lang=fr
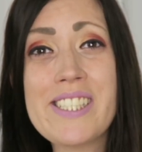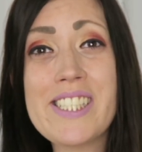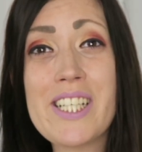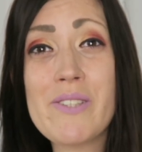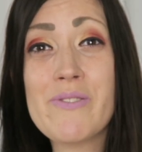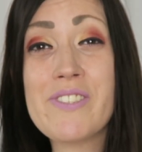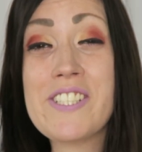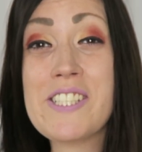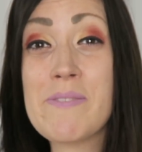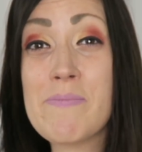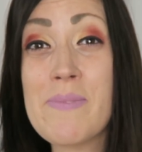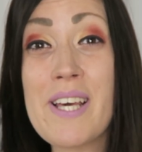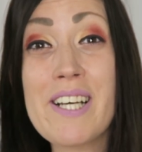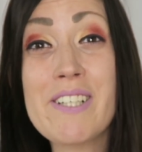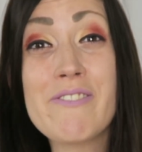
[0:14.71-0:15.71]
Jadou,
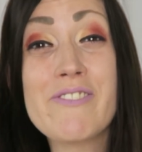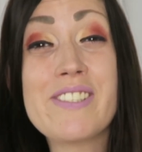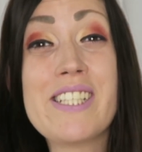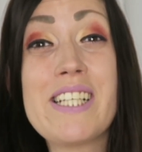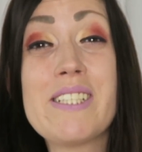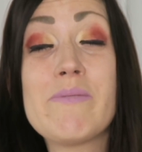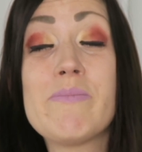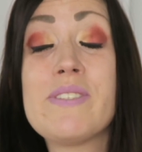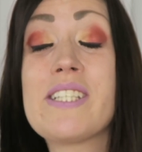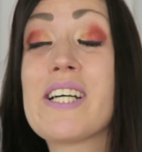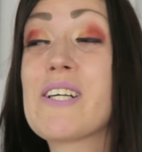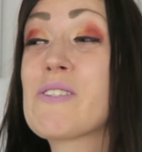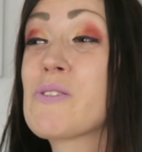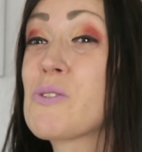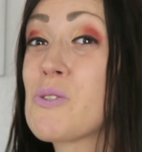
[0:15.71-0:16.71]
j'espère que vous allez
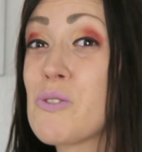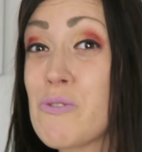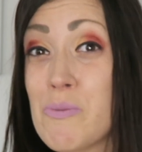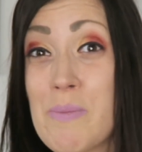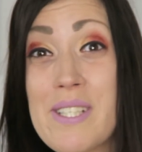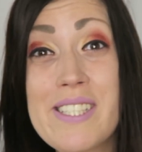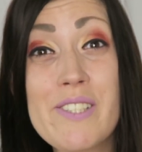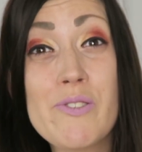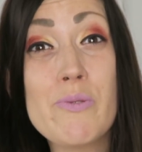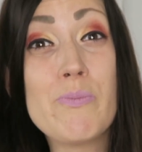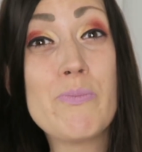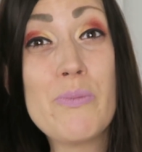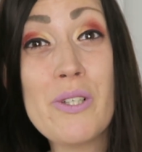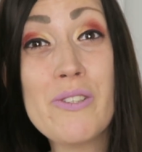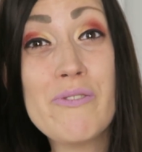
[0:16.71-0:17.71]
bien, que vous passez de
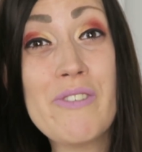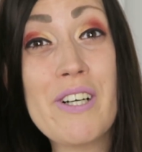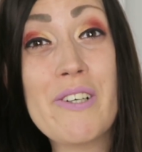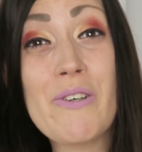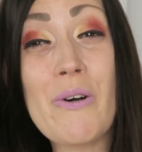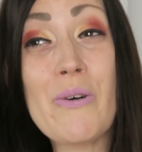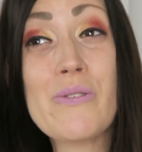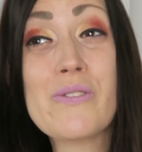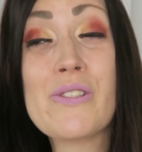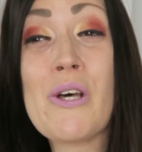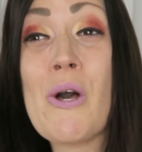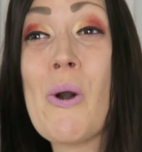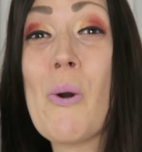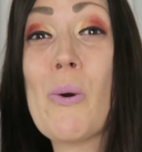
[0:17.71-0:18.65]
bonnes vacances.